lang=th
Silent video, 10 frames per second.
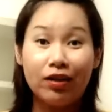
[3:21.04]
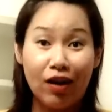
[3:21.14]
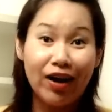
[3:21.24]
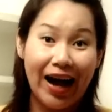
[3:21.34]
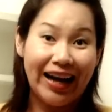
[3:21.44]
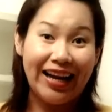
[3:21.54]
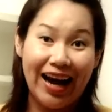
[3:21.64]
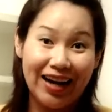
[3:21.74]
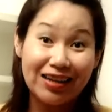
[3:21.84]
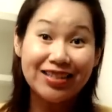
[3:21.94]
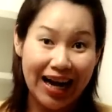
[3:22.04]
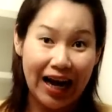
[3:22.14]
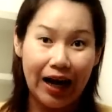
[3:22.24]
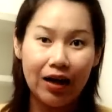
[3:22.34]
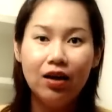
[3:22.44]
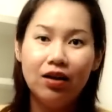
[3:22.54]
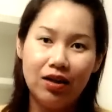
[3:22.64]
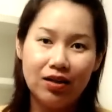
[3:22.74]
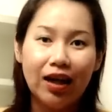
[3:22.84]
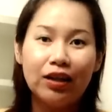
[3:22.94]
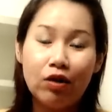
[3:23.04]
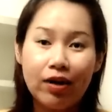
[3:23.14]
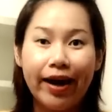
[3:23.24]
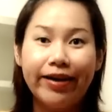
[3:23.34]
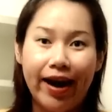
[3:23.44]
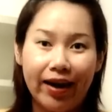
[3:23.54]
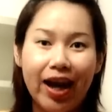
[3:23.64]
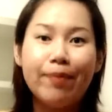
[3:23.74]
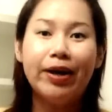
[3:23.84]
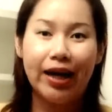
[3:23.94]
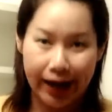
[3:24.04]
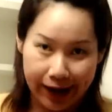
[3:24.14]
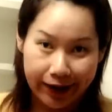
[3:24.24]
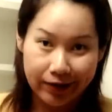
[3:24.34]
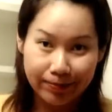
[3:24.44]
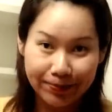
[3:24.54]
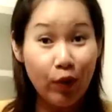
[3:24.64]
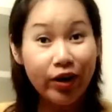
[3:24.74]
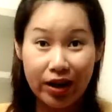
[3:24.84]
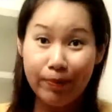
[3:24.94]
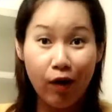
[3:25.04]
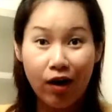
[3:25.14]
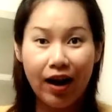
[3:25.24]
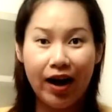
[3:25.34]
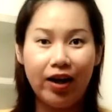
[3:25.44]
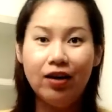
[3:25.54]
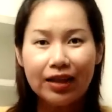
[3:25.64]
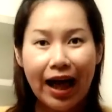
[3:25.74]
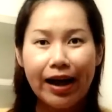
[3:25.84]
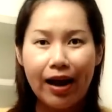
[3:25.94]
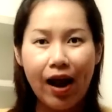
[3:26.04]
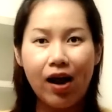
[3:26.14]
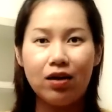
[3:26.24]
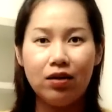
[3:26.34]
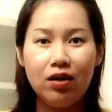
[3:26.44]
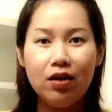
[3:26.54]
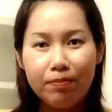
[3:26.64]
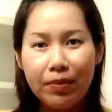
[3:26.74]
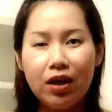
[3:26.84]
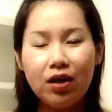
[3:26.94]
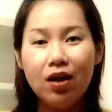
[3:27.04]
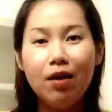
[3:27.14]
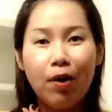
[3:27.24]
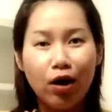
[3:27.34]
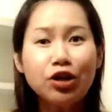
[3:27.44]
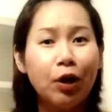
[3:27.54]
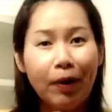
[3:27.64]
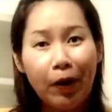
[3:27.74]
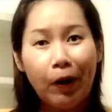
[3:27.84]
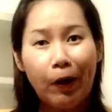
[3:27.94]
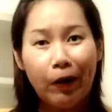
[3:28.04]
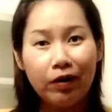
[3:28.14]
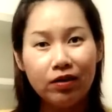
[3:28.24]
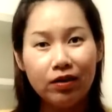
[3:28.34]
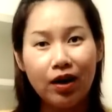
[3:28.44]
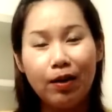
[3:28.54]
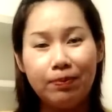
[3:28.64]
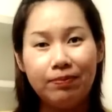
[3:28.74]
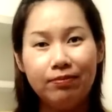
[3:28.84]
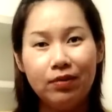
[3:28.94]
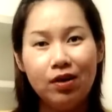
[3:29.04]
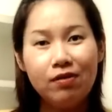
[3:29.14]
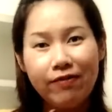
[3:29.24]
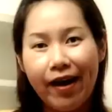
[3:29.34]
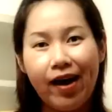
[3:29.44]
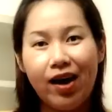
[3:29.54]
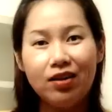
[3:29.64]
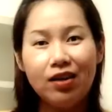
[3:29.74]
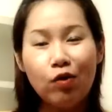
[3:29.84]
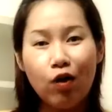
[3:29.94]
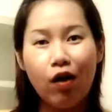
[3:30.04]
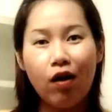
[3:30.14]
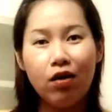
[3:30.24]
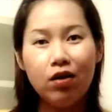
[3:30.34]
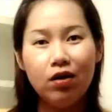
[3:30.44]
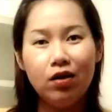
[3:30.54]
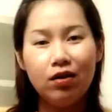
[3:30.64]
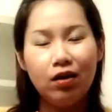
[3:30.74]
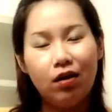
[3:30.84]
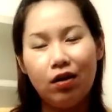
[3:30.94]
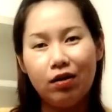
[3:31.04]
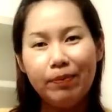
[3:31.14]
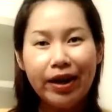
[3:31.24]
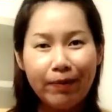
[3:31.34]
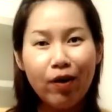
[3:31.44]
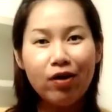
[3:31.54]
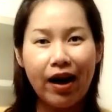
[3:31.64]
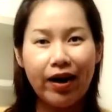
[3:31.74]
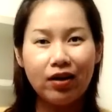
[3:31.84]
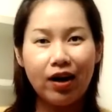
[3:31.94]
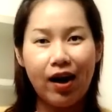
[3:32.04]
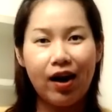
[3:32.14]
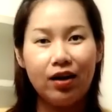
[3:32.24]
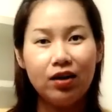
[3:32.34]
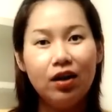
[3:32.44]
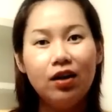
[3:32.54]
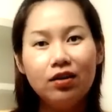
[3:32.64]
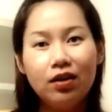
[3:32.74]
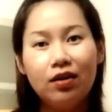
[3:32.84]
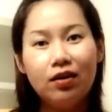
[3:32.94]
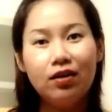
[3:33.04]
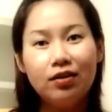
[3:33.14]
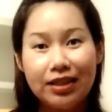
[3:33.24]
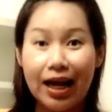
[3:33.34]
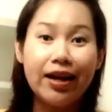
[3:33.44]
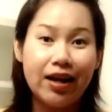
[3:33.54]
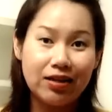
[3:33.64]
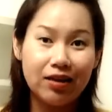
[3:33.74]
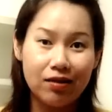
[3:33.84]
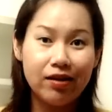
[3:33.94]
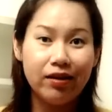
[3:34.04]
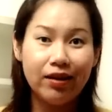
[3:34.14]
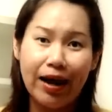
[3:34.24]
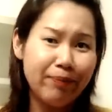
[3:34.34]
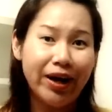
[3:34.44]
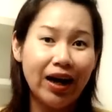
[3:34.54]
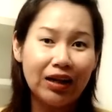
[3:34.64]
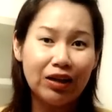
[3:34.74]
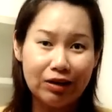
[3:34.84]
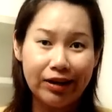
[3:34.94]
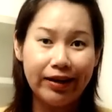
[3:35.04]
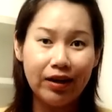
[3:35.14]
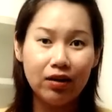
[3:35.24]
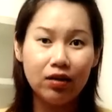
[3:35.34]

ต้องการยารักษา ดิฉันต้องการยาแก้ปัญหา พูดอย่างนี้เพราะอะไร ตายละ มีพอสอพอกับแฟนแล้วก็อ๋อไม่ได้ป้องกันค่ะจะทานยาสตรีทันไหมคะตอนนี้